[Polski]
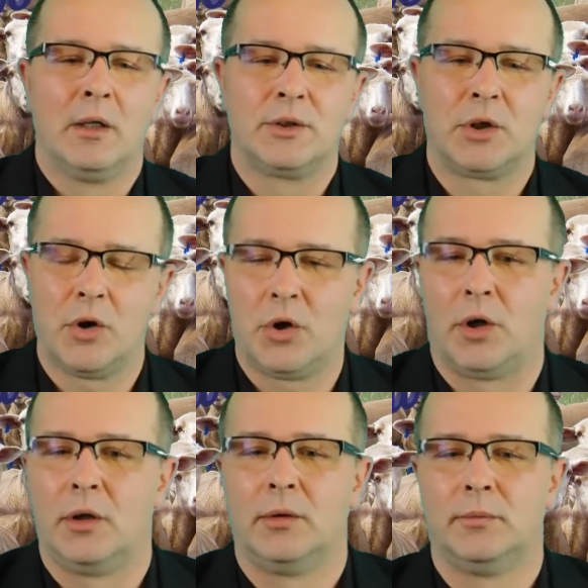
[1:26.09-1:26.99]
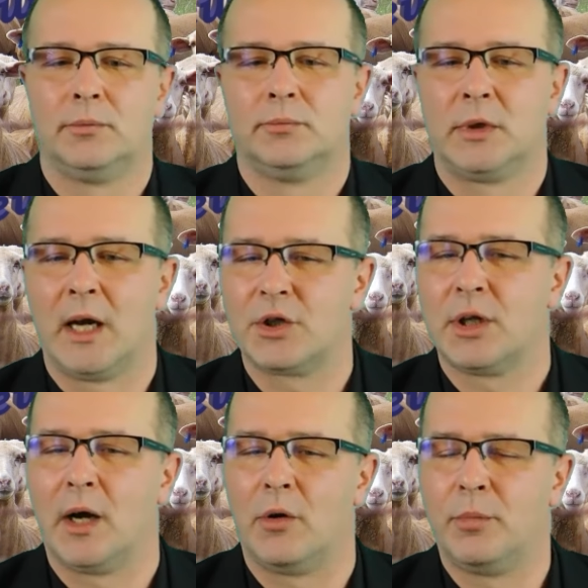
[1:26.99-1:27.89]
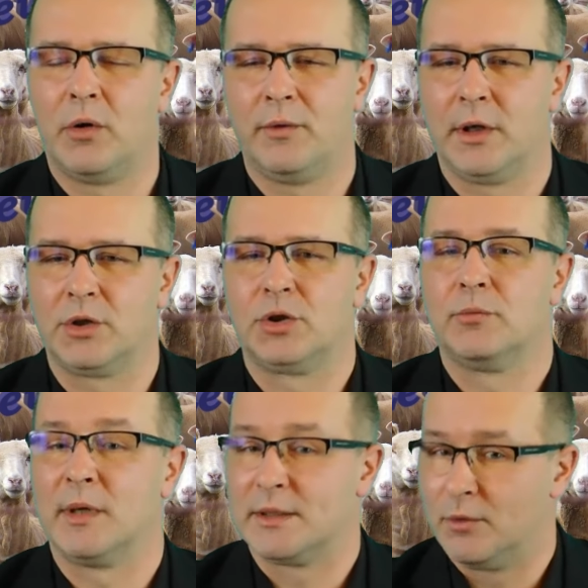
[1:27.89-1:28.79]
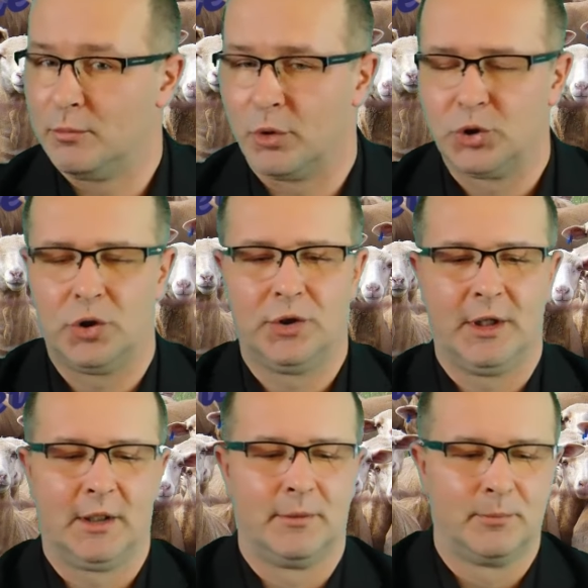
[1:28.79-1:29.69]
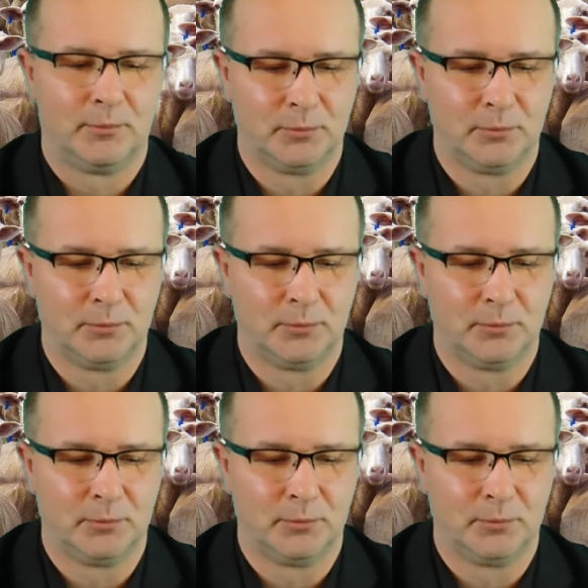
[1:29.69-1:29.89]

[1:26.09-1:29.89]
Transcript: Skoro każda opowieść ma swój początek,